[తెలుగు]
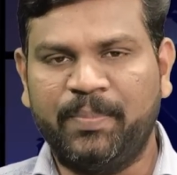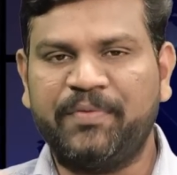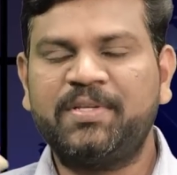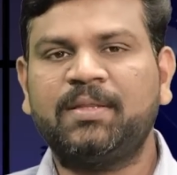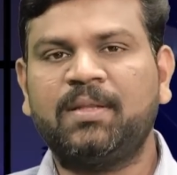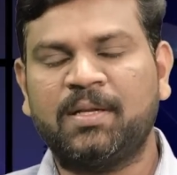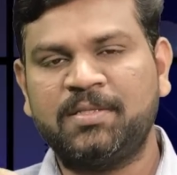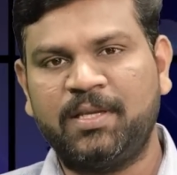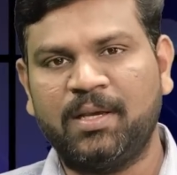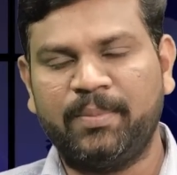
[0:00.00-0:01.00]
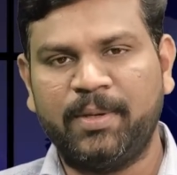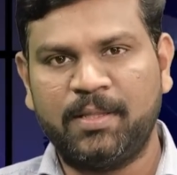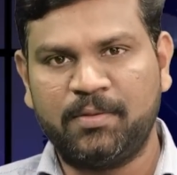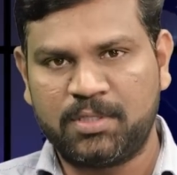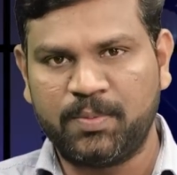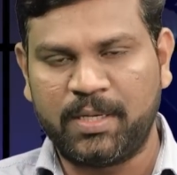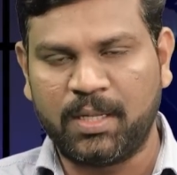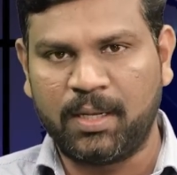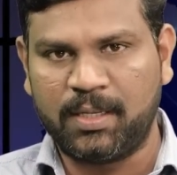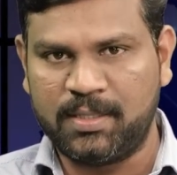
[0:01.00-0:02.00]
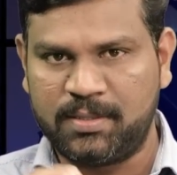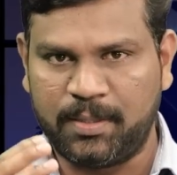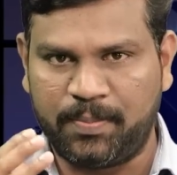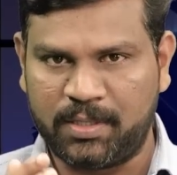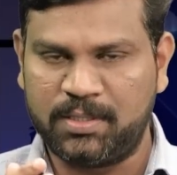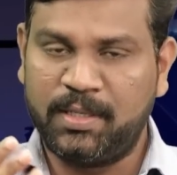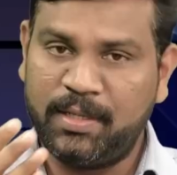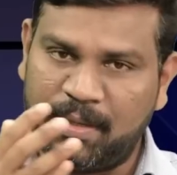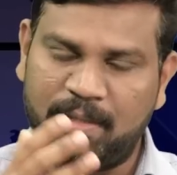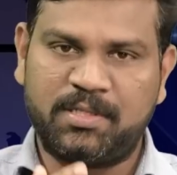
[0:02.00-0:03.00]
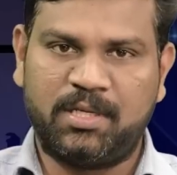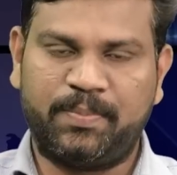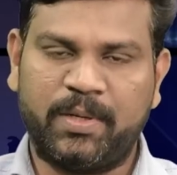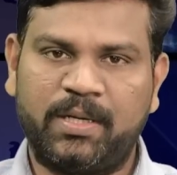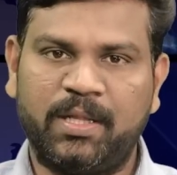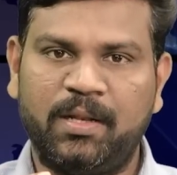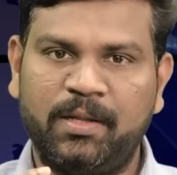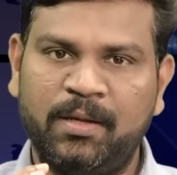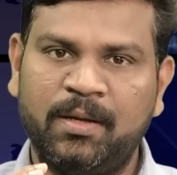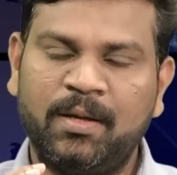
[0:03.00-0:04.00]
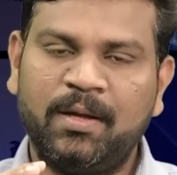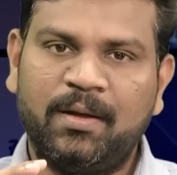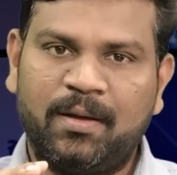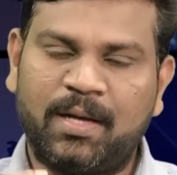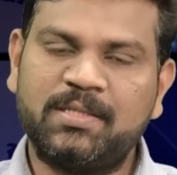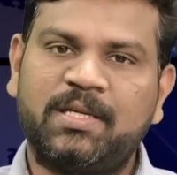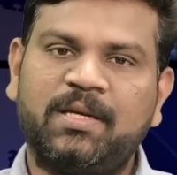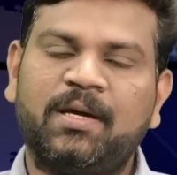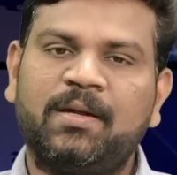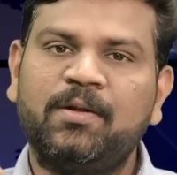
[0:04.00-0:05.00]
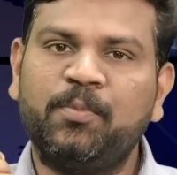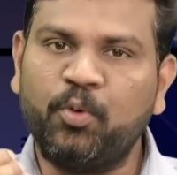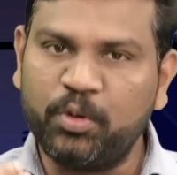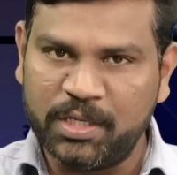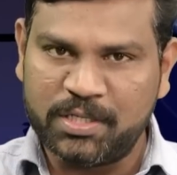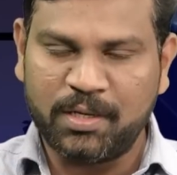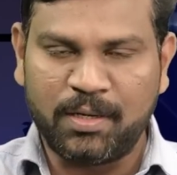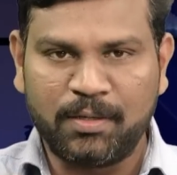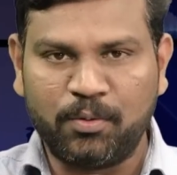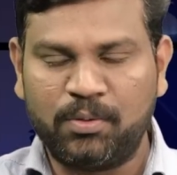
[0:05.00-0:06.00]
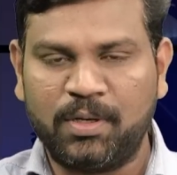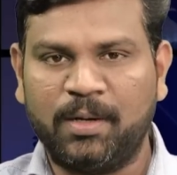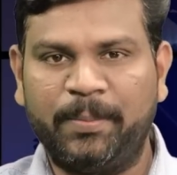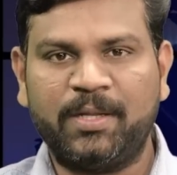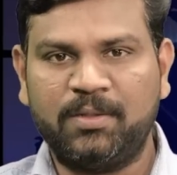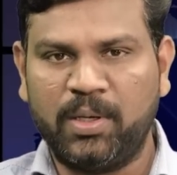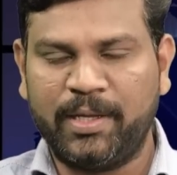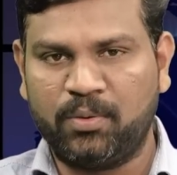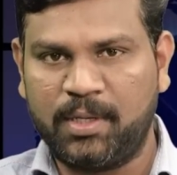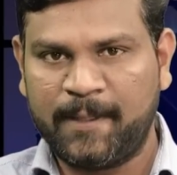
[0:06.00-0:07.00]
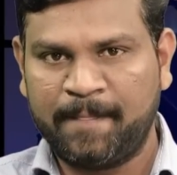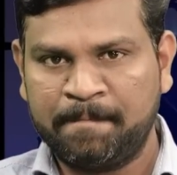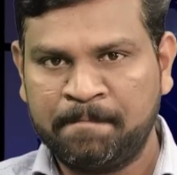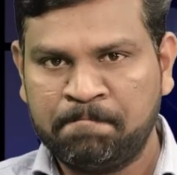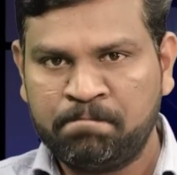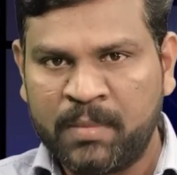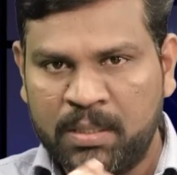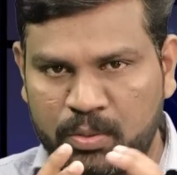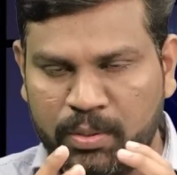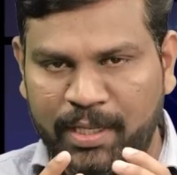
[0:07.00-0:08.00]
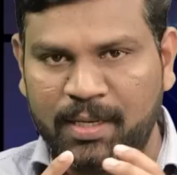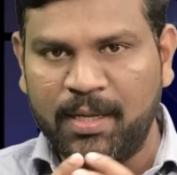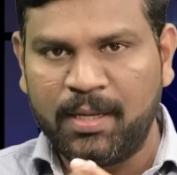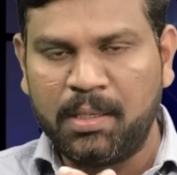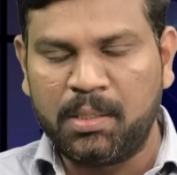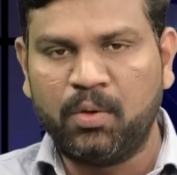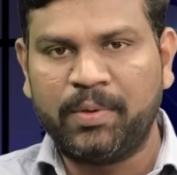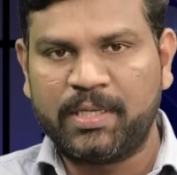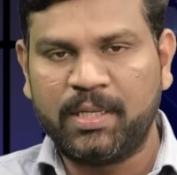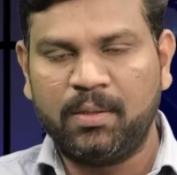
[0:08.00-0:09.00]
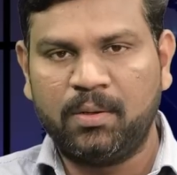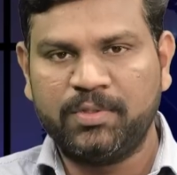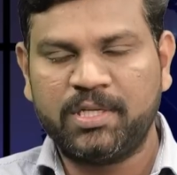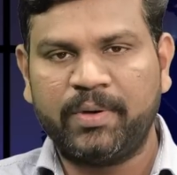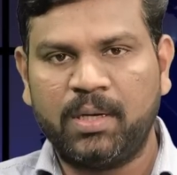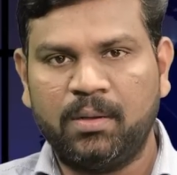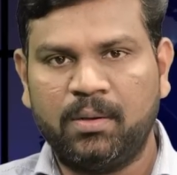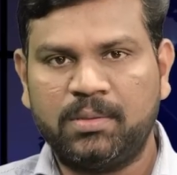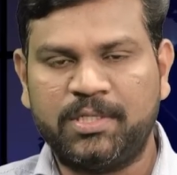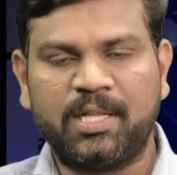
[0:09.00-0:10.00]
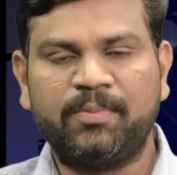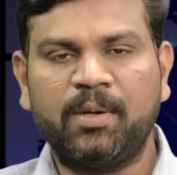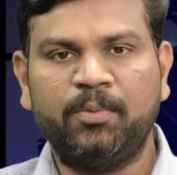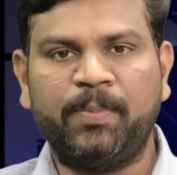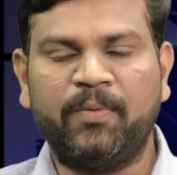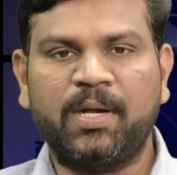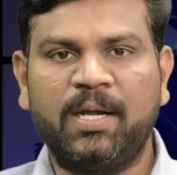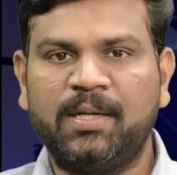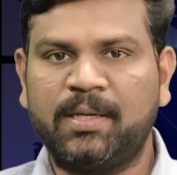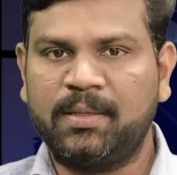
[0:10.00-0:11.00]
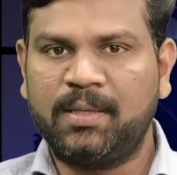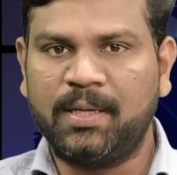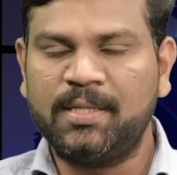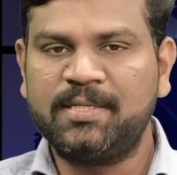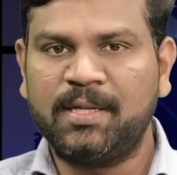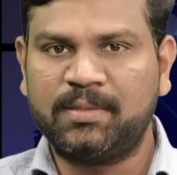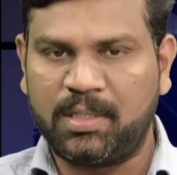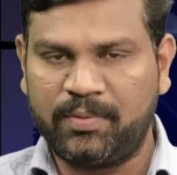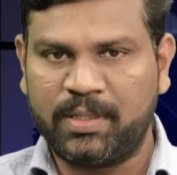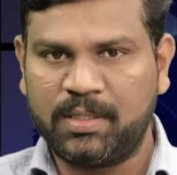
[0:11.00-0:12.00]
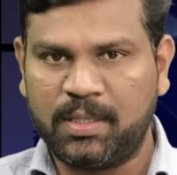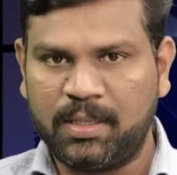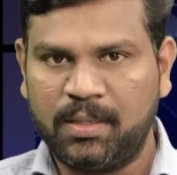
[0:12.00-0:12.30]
భవిష్యత్ రాజకీయాల మీద దృష్టి పెట్టేలాగా చేశాయి ప్రజల్ని రాజకీయ పార్టీలని రాజకీయాలలో పోటీ చేయాలనుకుంటున్న అభ్యర్థుల్ని కూడా సో నిన్న నోవాటెల్లో విజయవాడలో చంద్రబాబు పవన్ కళ్యాణ్ కలిసిన తర్వాత